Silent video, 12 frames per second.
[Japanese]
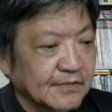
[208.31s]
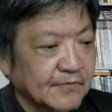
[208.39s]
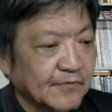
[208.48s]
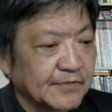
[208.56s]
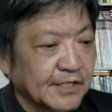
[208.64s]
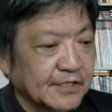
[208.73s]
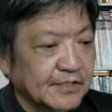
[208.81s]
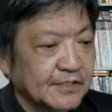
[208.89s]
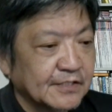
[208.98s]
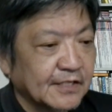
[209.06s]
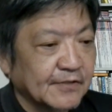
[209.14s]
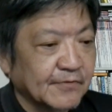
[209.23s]

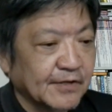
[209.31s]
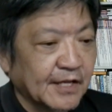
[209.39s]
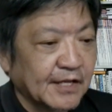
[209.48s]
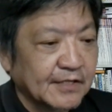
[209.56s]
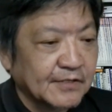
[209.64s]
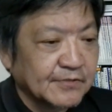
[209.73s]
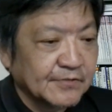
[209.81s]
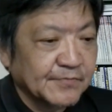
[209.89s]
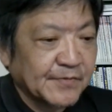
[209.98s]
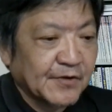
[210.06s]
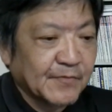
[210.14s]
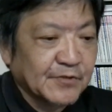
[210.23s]
置しての原因究
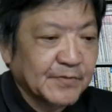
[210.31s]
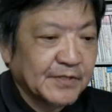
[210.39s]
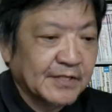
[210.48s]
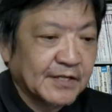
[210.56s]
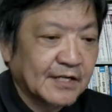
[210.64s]
明を求めてい